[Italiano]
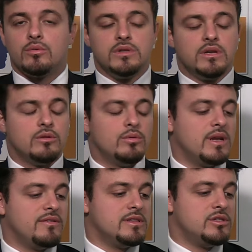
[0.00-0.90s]
quindi nel
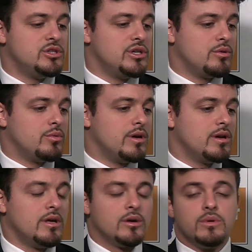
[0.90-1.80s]

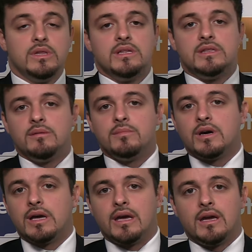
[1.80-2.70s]
2025 quindi il team
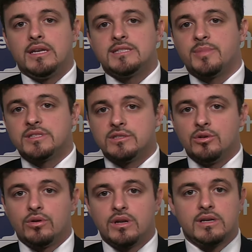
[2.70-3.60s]
è in
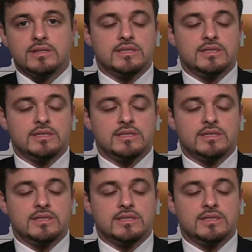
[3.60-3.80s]
espansione,